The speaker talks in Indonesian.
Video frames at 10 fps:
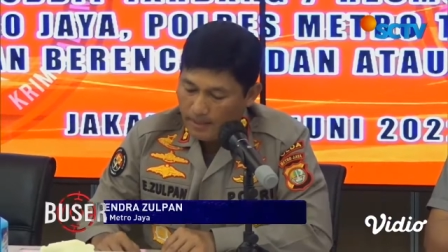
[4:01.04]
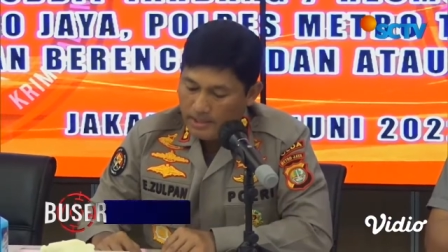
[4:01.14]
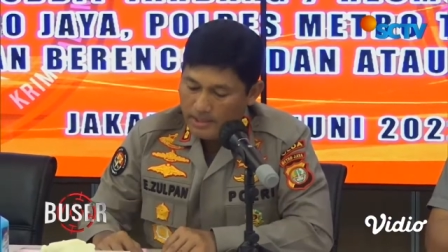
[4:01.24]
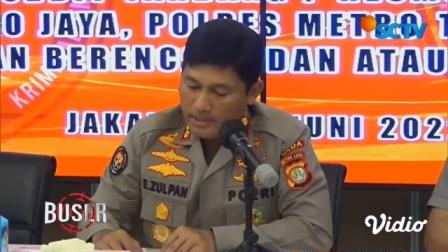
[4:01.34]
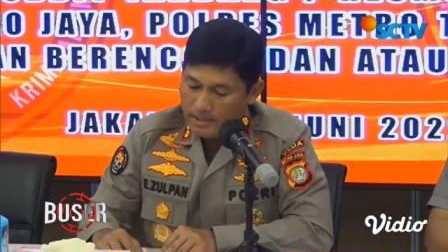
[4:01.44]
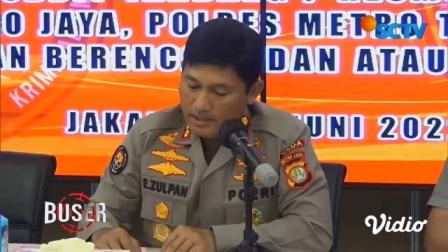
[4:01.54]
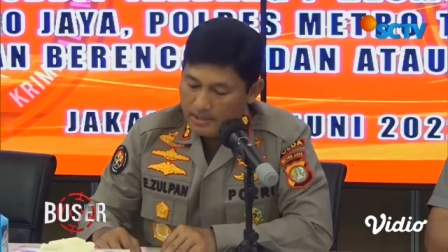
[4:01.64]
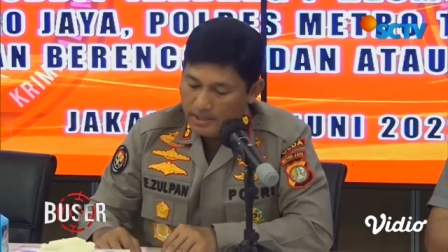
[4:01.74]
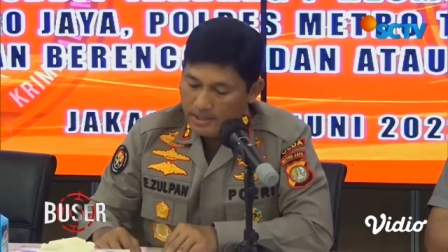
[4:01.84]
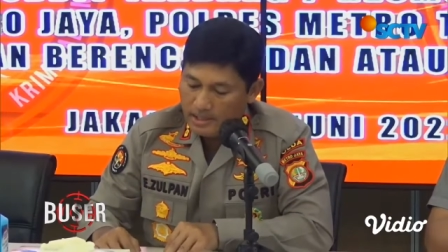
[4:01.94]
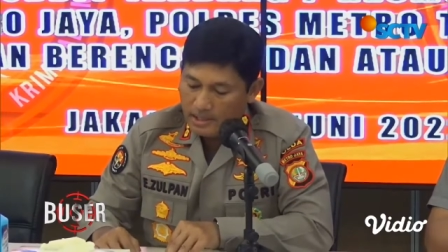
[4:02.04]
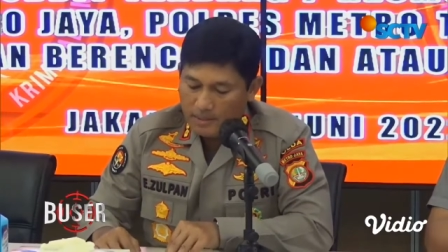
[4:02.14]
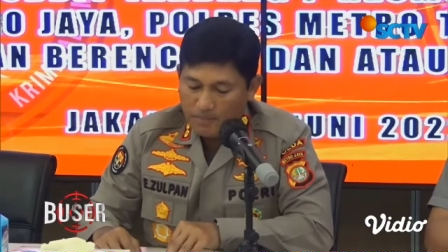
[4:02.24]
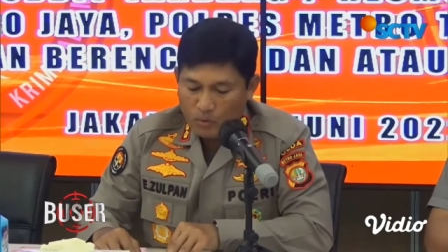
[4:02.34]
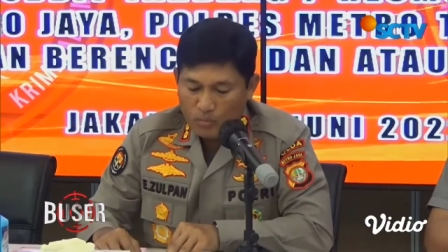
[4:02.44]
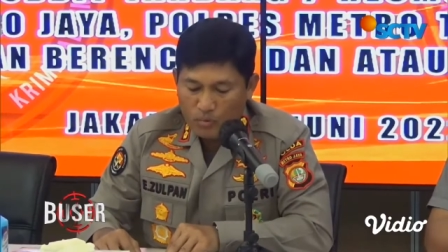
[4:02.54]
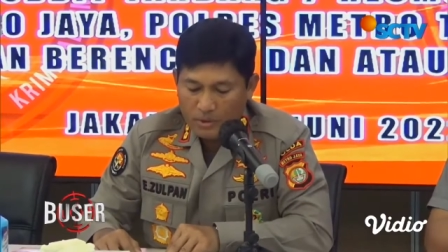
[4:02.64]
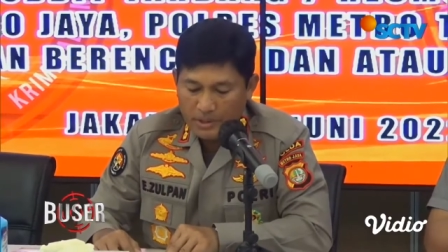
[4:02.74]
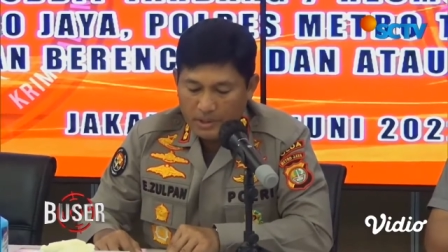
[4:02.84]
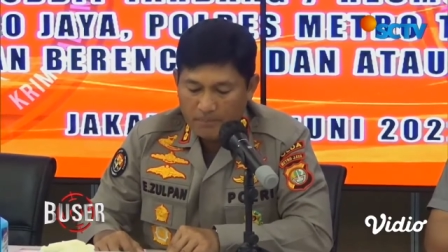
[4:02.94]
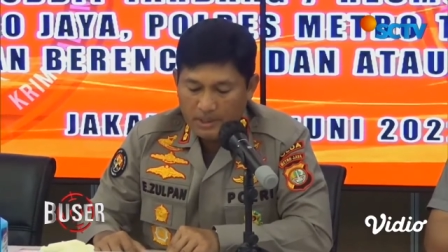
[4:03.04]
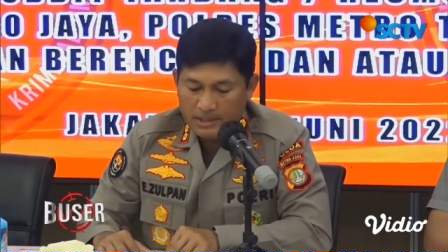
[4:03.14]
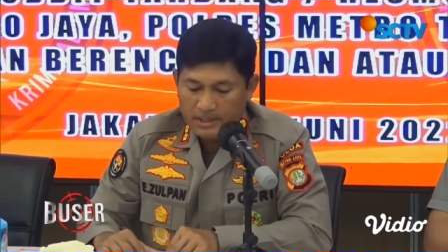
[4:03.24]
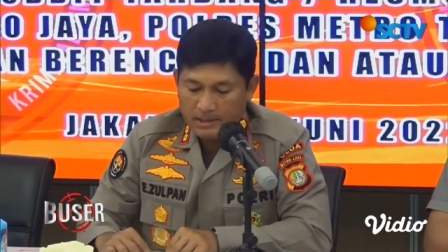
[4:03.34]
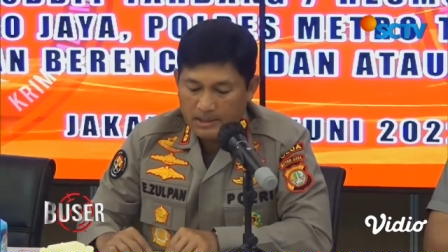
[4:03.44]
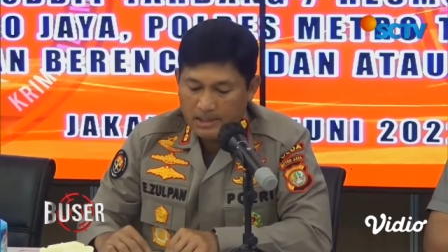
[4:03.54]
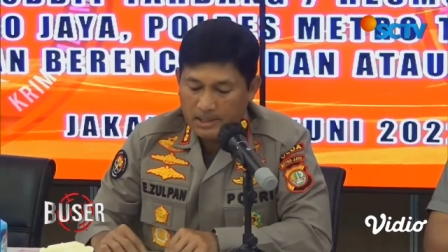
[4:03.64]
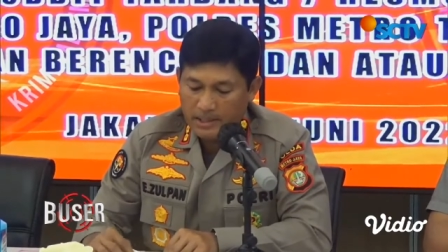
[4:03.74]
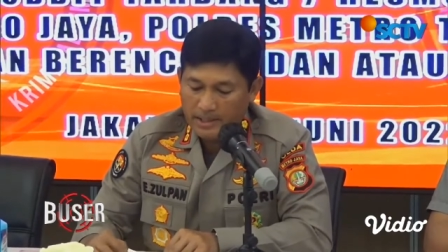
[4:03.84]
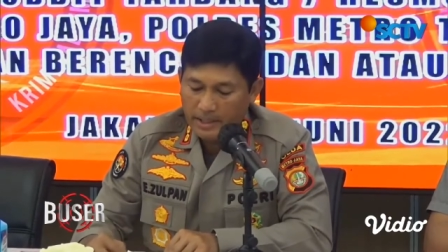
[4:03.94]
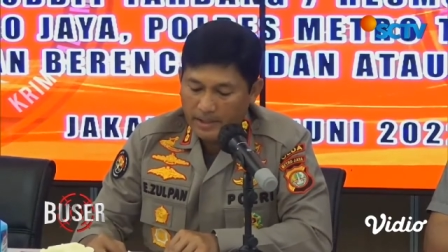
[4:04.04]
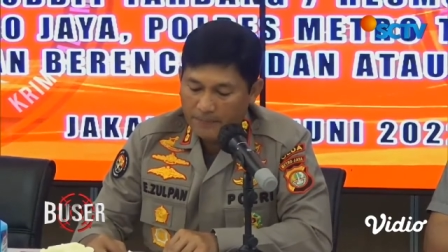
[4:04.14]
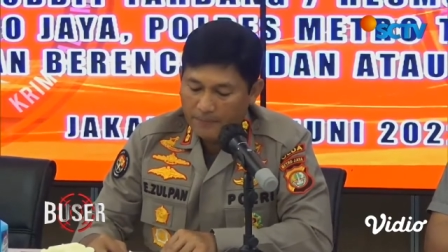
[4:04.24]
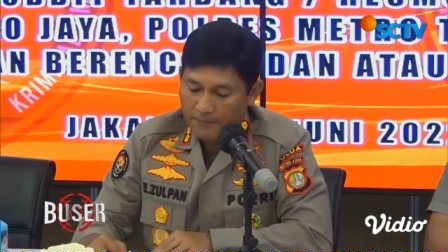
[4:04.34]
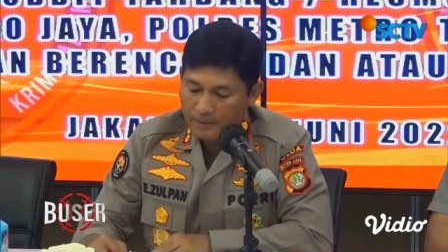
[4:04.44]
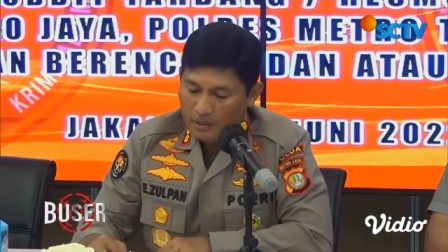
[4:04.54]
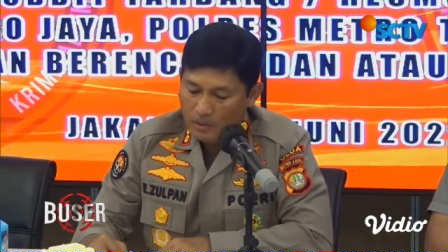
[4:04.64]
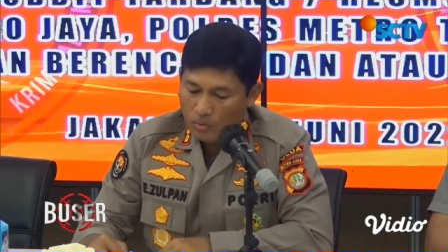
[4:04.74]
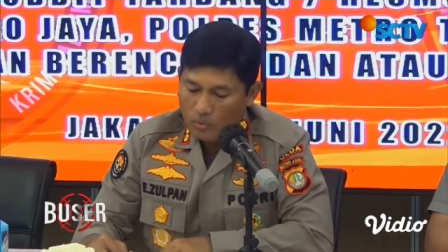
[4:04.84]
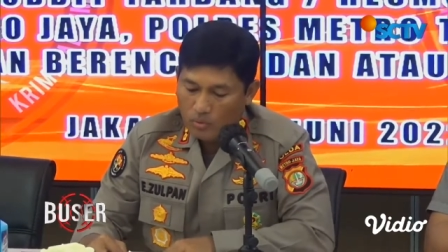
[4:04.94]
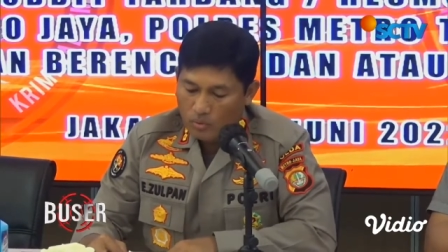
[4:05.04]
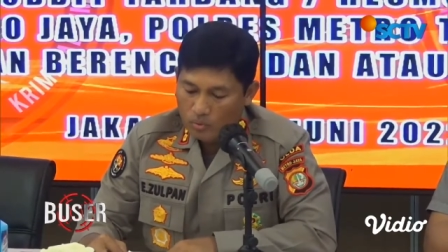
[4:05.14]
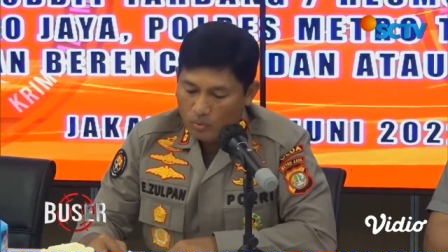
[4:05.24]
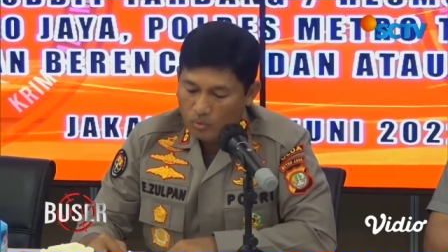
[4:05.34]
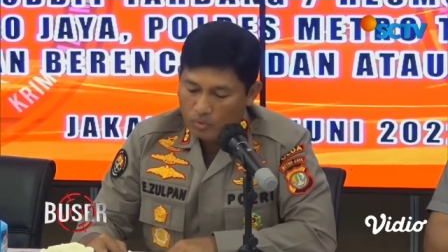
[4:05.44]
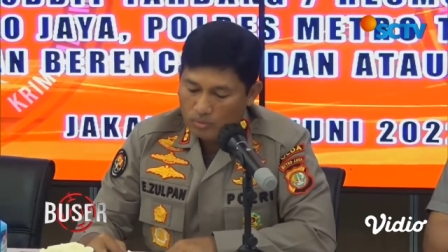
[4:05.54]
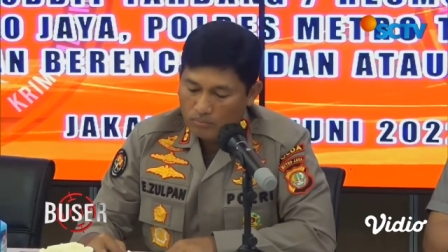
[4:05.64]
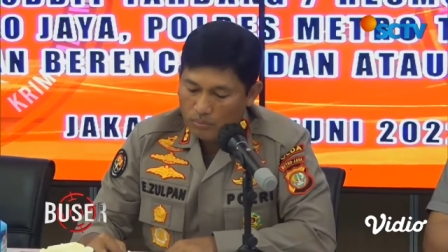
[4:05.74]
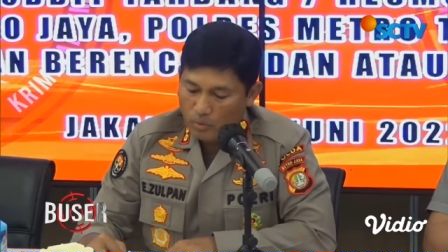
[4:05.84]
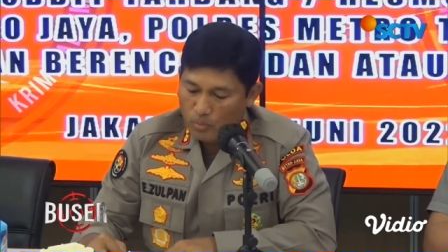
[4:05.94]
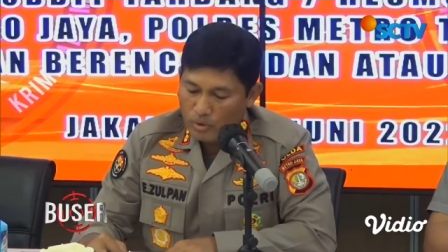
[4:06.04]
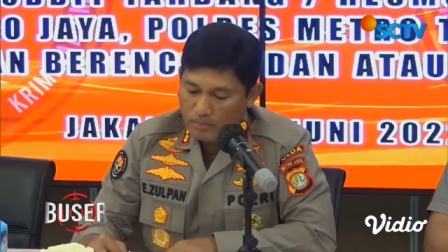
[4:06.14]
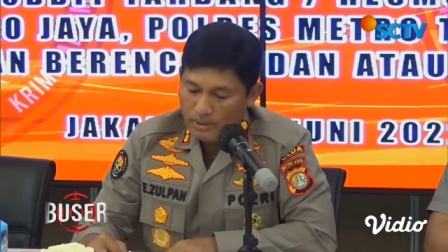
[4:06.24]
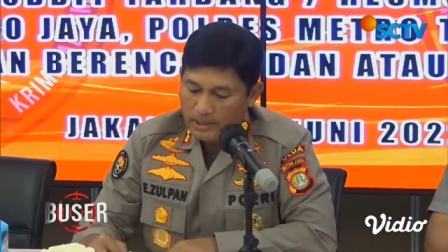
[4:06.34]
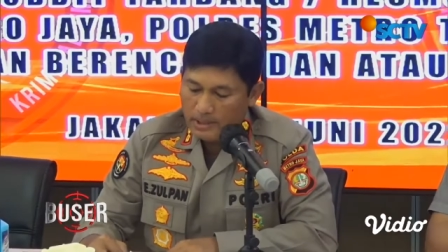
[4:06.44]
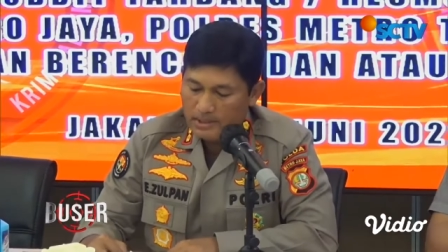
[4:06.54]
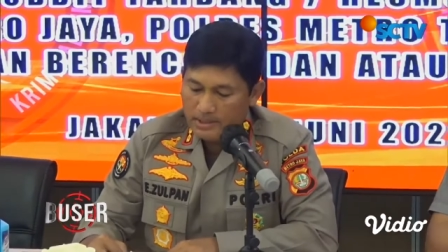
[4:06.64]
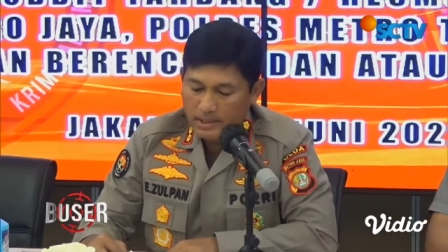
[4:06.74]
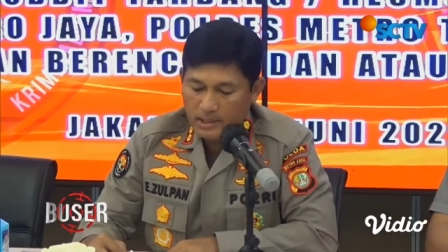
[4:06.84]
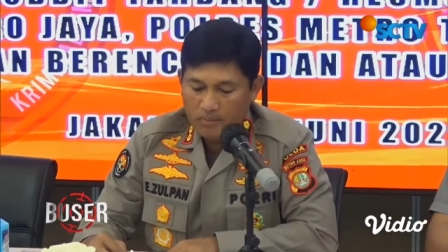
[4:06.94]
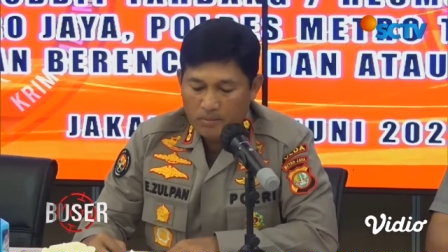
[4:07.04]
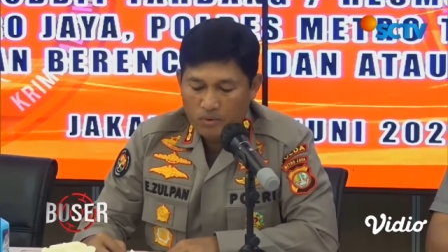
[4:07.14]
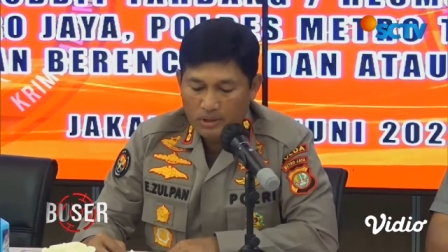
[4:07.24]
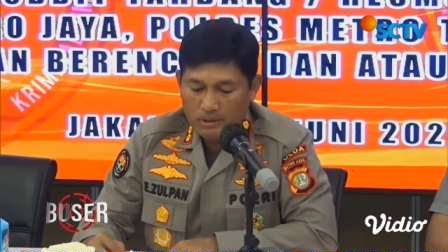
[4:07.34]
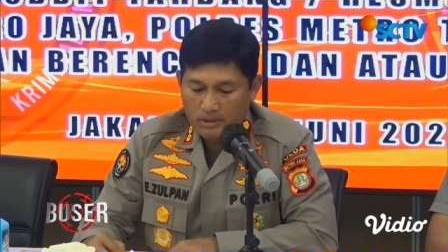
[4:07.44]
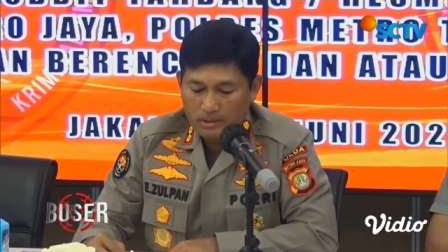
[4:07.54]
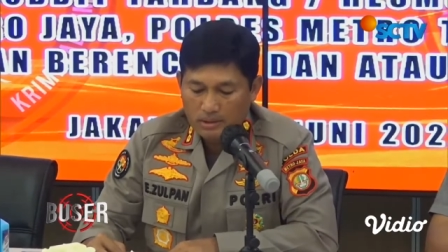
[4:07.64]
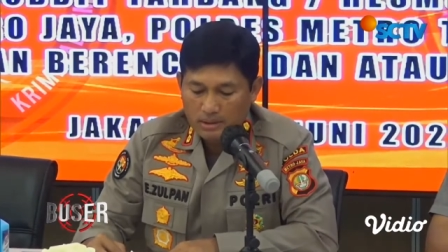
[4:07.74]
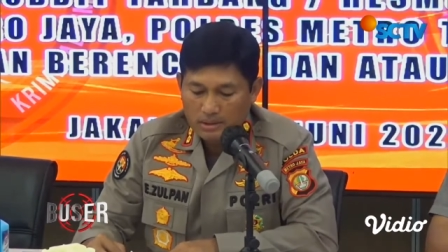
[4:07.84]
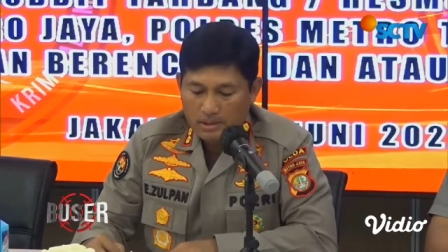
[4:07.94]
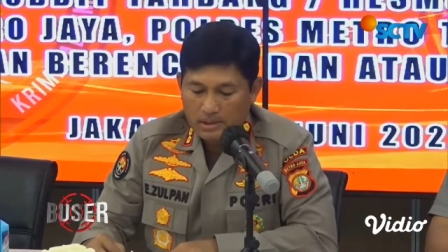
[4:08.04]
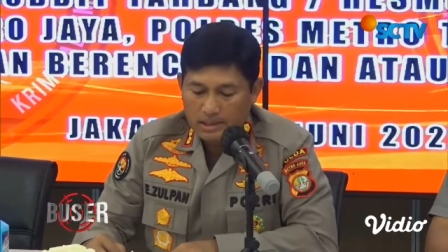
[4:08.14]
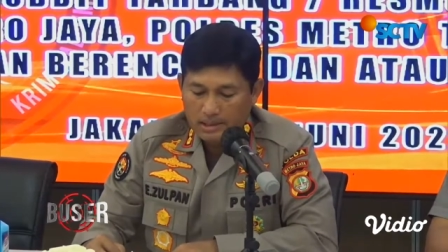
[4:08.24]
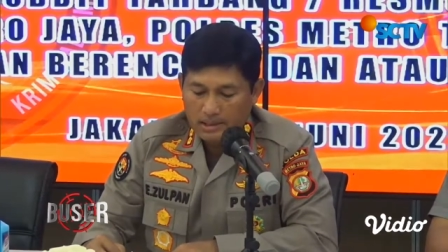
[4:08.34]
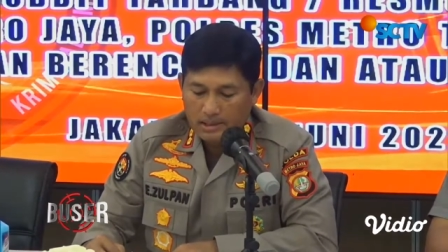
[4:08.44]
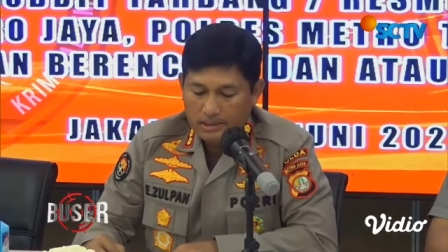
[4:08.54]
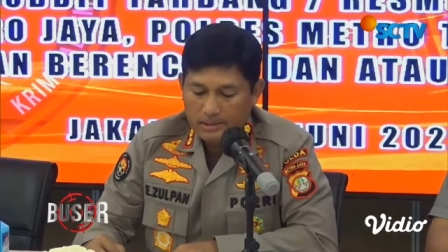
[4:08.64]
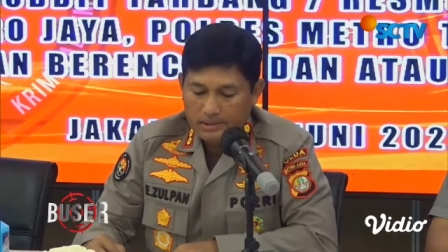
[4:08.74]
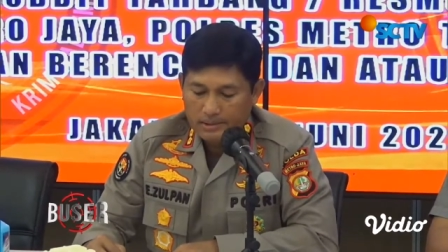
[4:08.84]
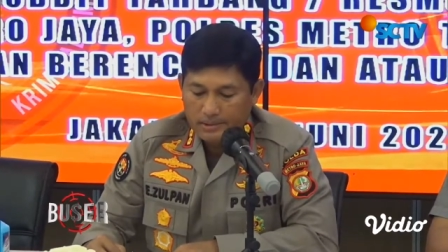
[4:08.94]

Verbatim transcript: Ini seringkali menghubungi dan mengajak tersangka DF untuk berhubungan badan sehingga membuat tersangka